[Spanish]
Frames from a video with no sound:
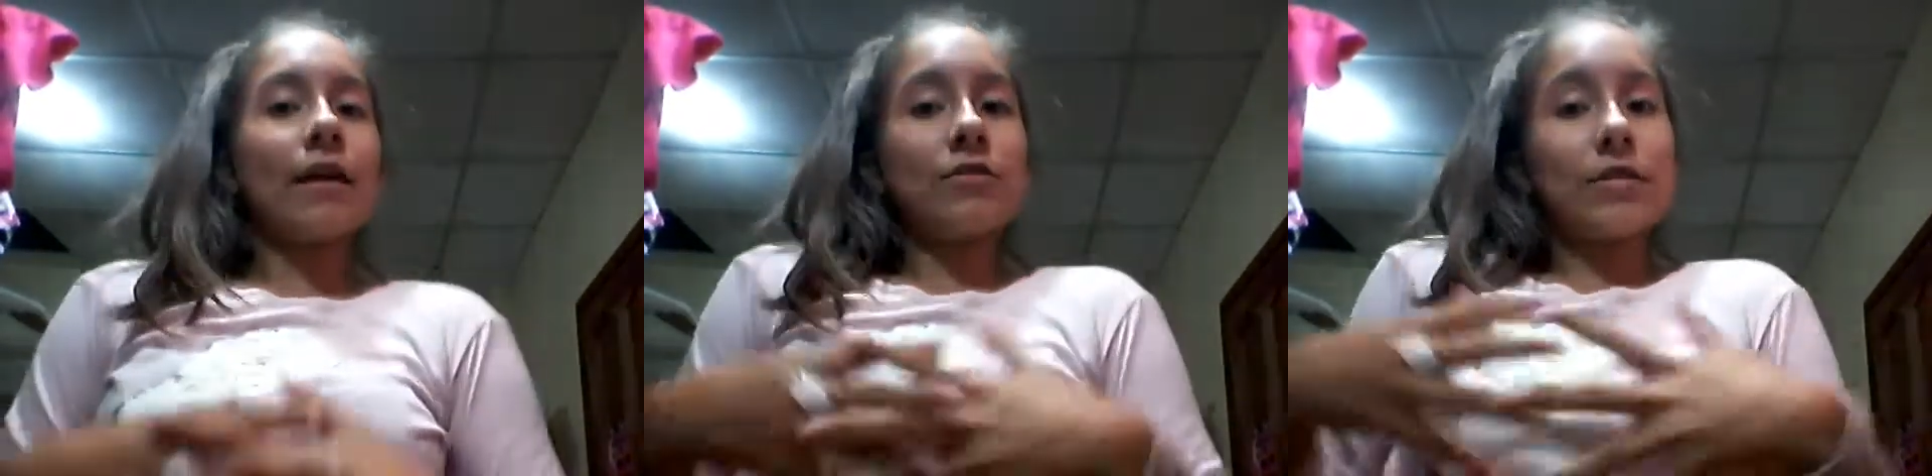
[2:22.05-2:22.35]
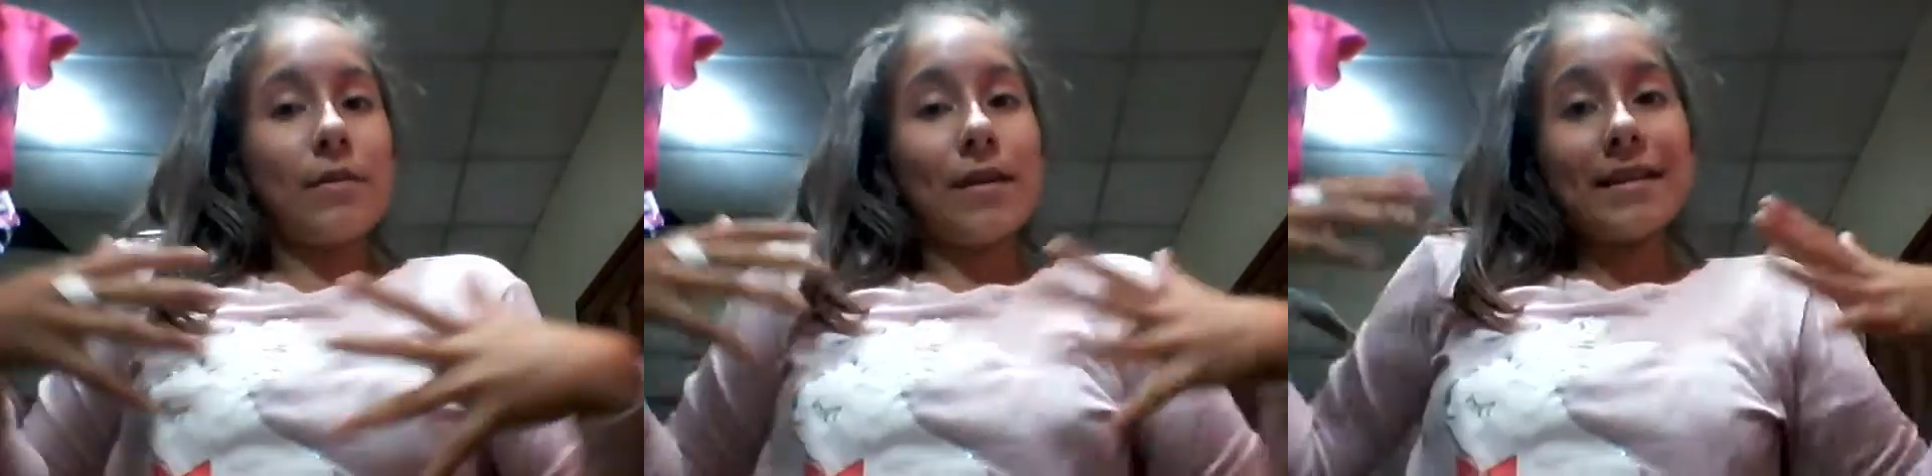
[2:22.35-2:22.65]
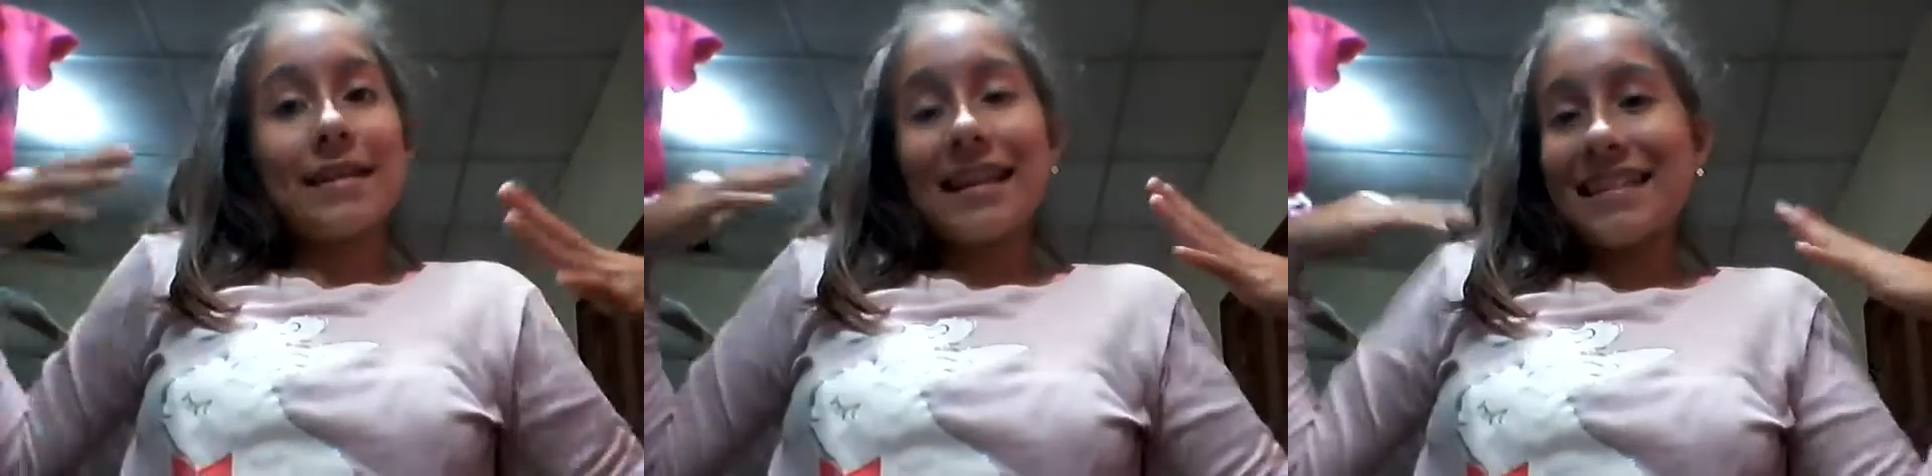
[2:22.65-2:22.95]
Ustedes
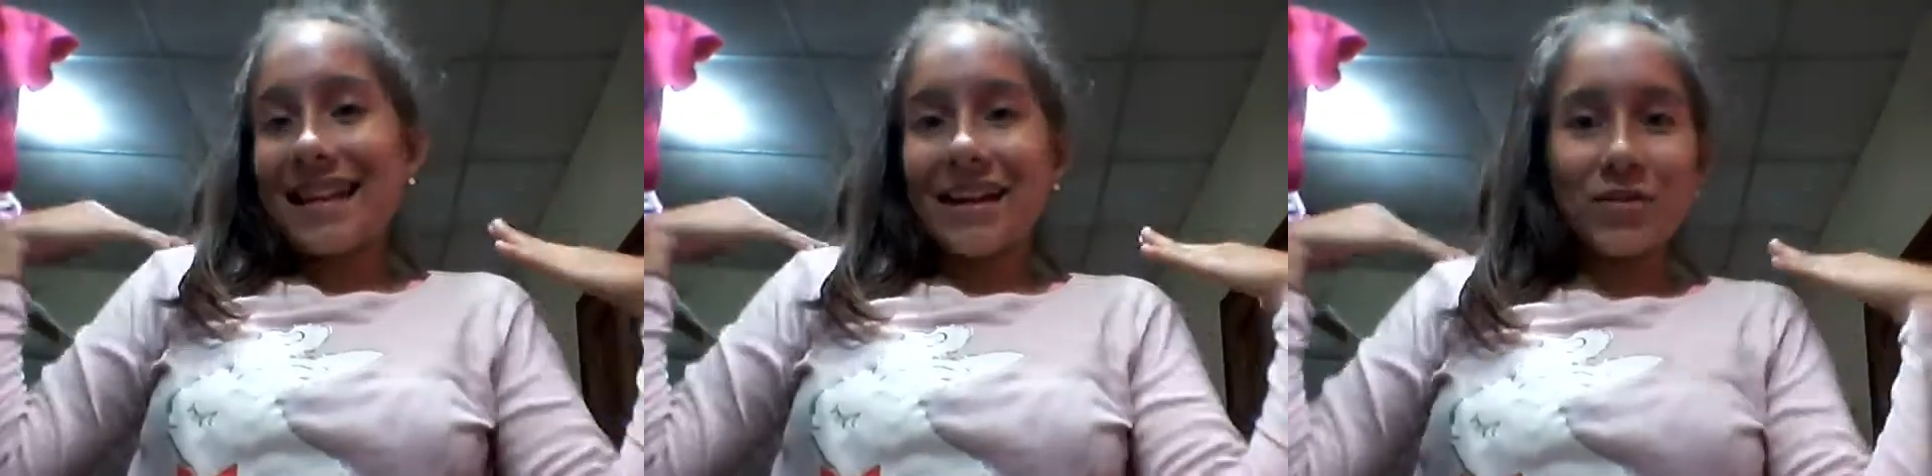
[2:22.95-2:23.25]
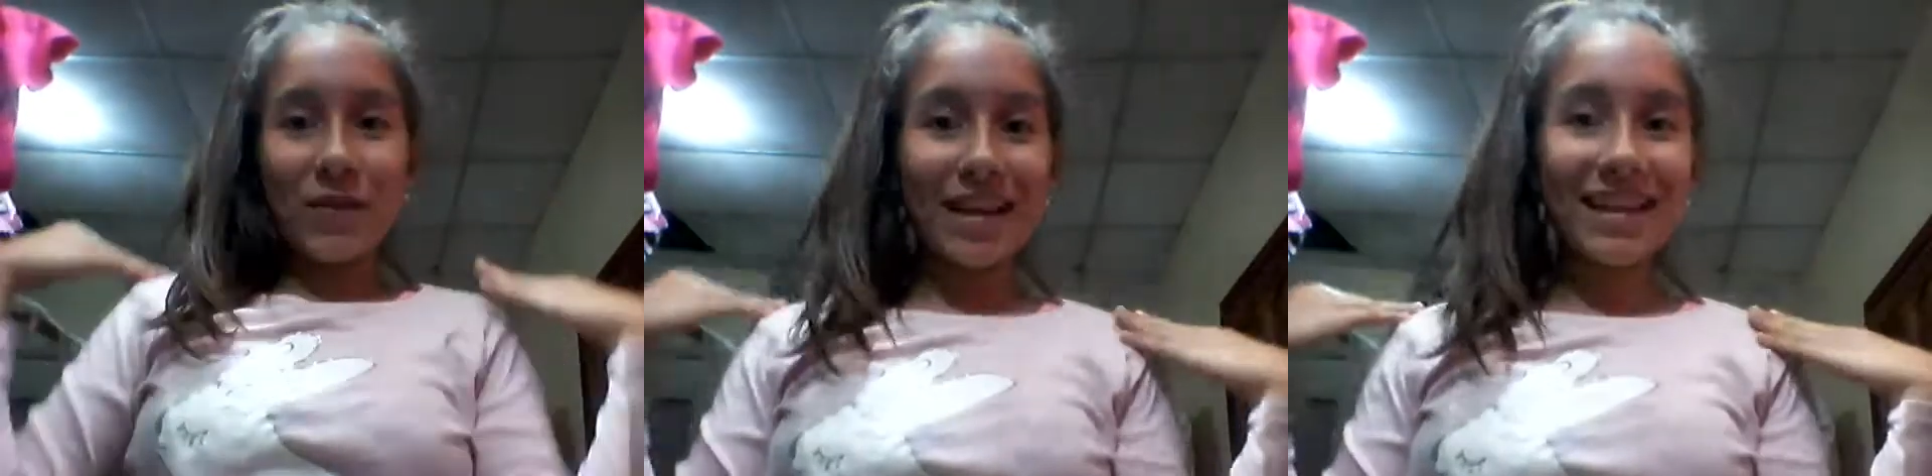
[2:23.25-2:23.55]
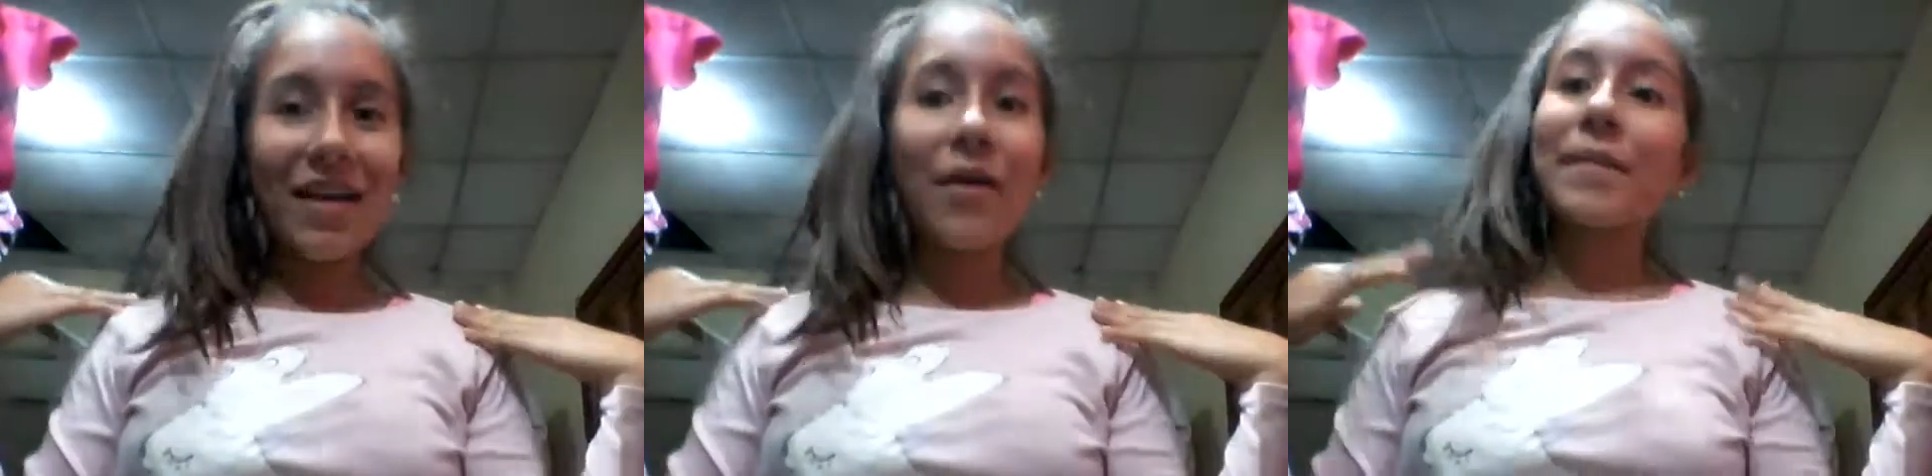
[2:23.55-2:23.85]
verán si le hacen caso a
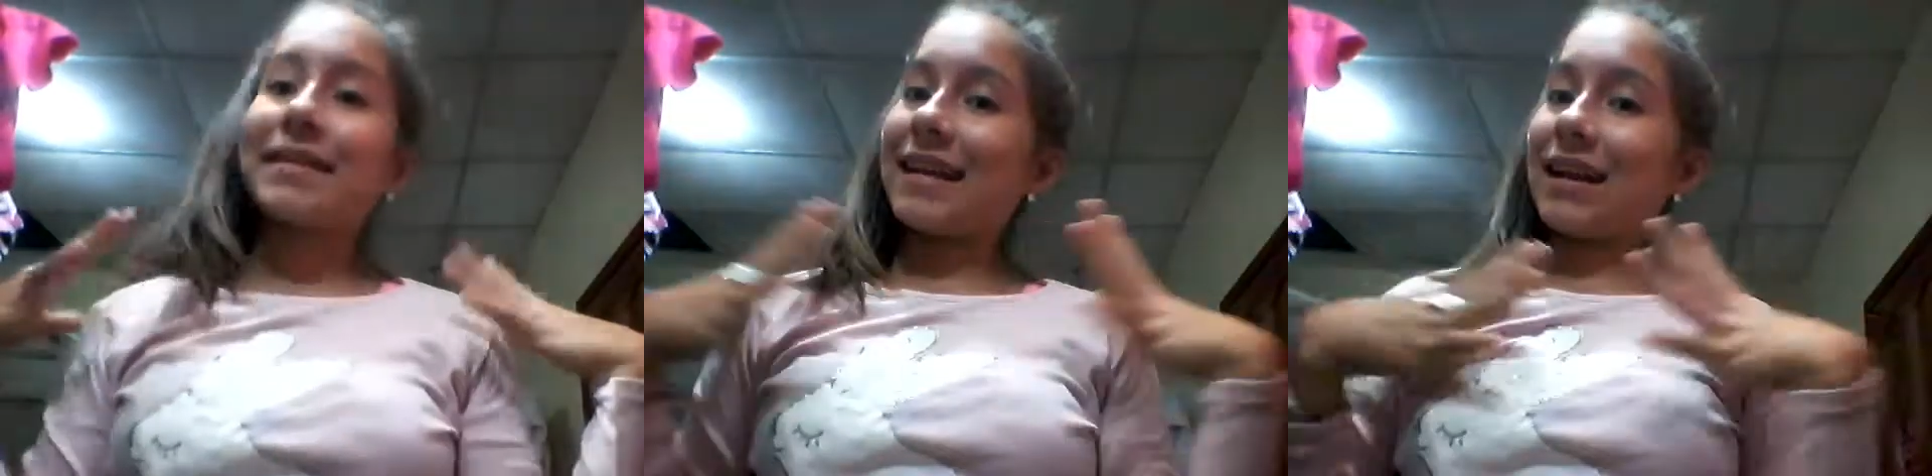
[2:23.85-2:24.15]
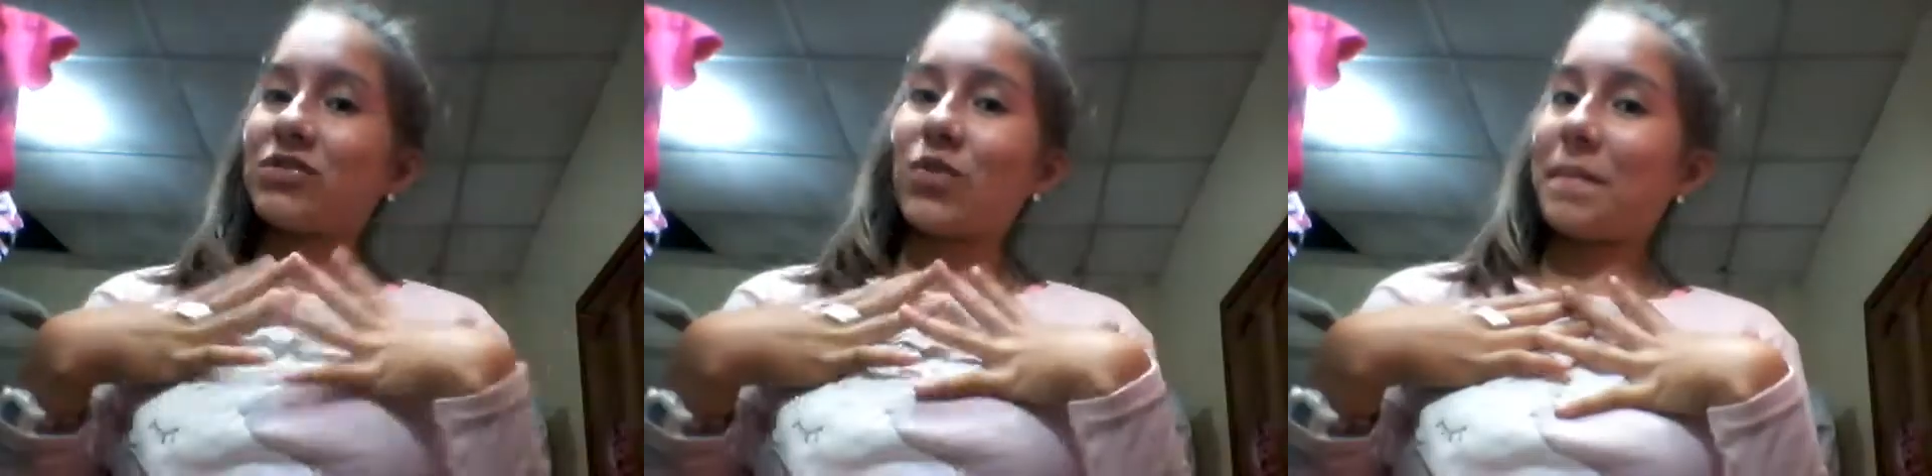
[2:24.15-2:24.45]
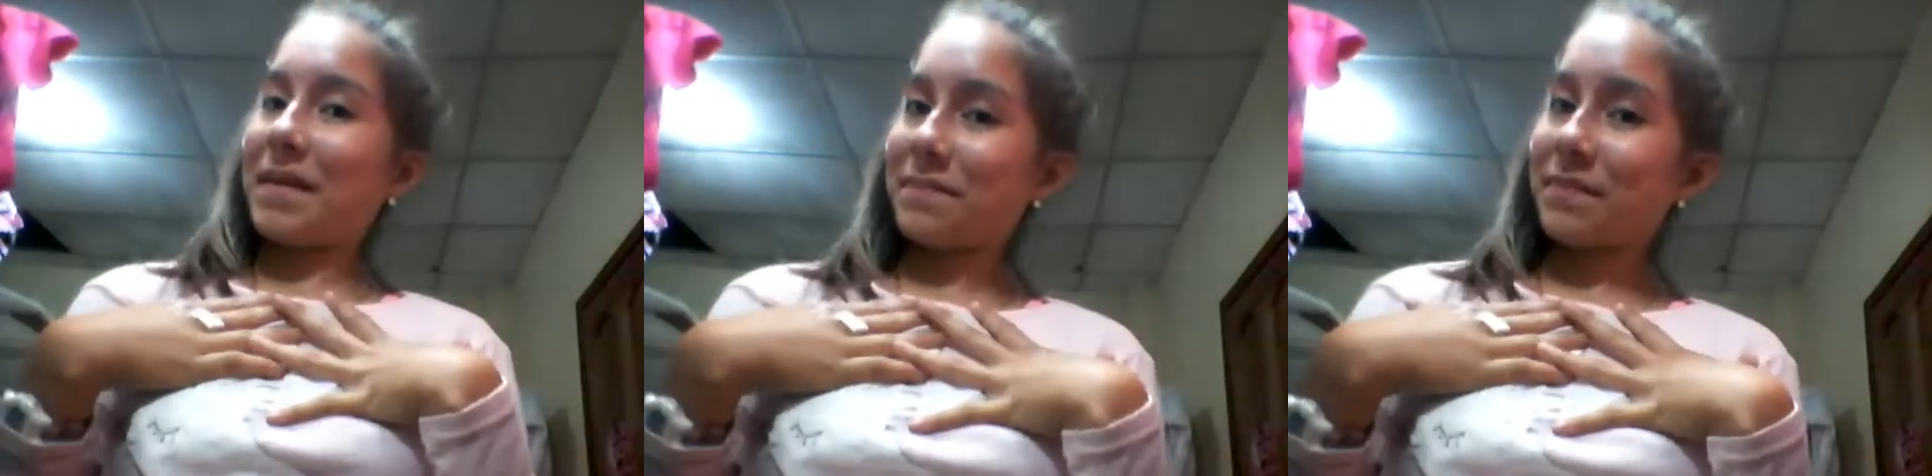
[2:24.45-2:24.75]
ella o me hacen caso a mí.